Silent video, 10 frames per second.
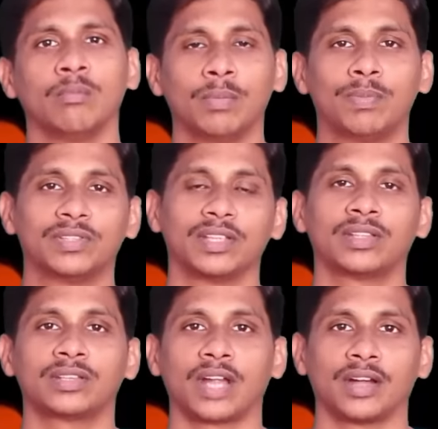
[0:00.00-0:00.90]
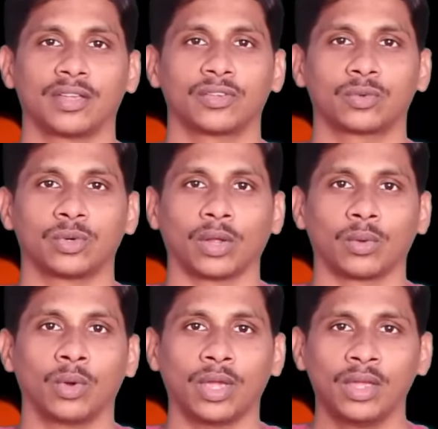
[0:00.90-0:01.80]
మీ బిజినెస్ని స్టార్ట్
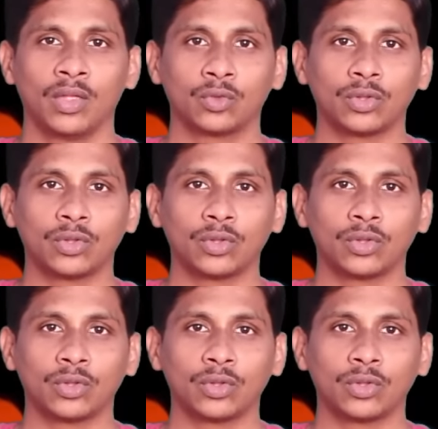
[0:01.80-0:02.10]
చేసుకుంటారు ఓకే